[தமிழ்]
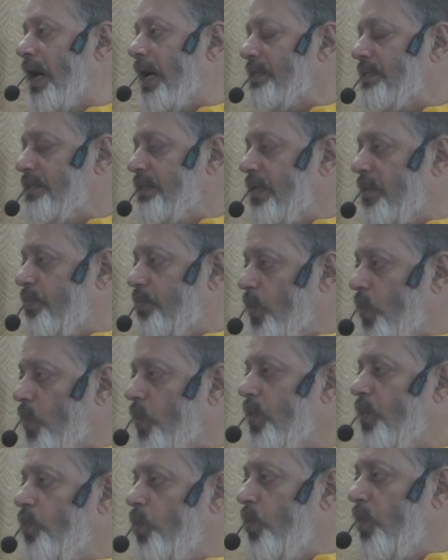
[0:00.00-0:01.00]
அந்த
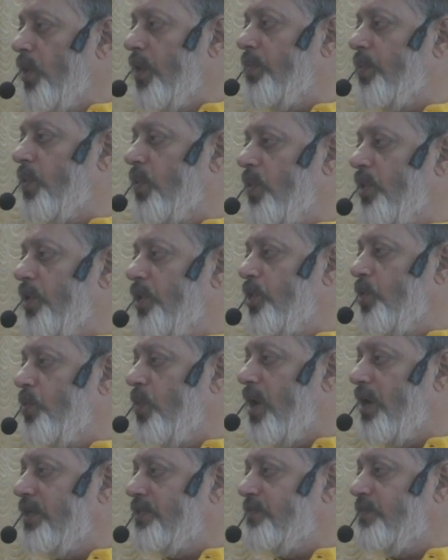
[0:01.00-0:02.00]
பொருள் உள்ள பொருள்
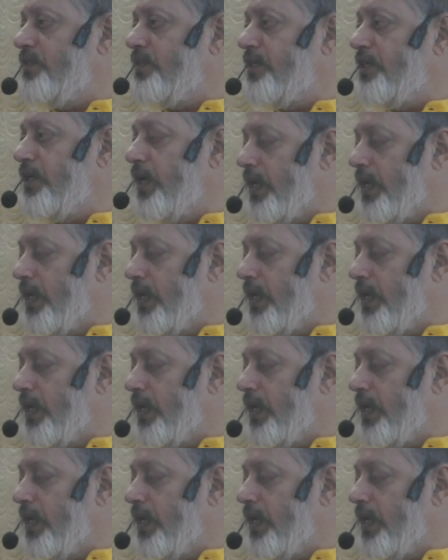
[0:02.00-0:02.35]
எதுவோ அதை விட்டு